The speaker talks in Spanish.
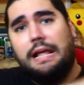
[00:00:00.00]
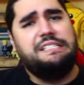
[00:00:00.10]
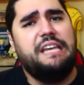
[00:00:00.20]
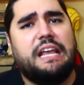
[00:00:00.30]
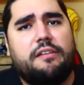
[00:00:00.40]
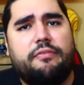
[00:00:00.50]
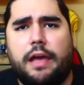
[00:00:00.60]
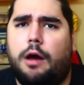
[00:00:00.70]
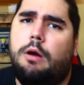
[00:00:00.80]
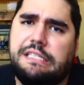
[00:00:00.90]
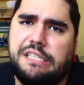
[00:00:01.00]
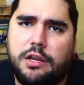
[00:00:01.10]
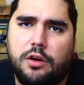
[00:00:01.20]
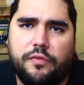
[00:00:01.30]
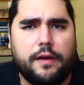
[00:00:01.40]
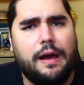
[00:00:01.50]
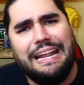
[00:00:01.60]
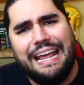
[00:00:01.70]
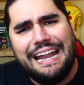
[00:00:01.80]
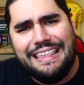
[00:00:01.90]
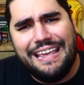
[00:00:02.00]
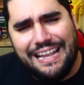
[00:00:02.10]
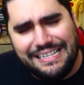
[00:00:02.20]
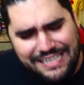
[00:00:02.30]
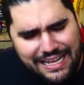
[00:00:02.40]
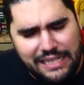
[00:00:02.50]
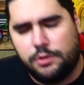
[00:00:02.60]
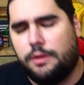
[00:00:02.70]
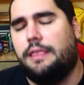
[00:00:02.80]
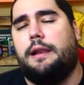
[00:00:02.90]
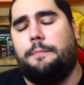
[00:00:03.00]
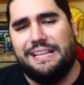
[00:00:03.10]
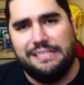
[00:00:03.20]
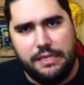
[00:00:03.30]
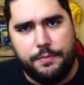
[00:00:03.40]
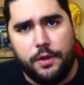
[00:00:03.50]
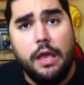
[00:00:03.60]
la chica fea o el chico feo, al que nadie le hace caso desde el principio.